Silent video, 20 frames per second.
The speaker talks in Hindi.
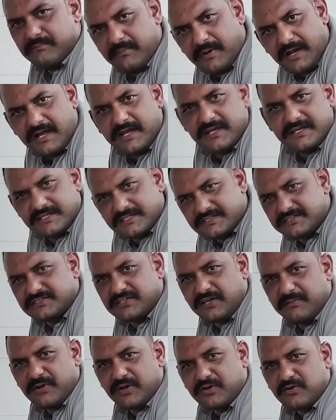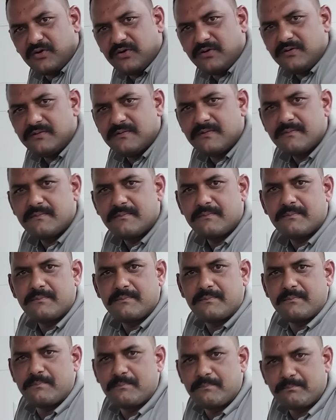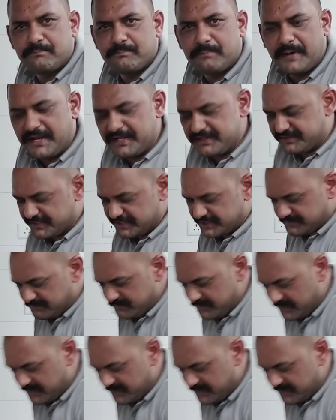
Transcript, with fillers: मैं इस तवे को 35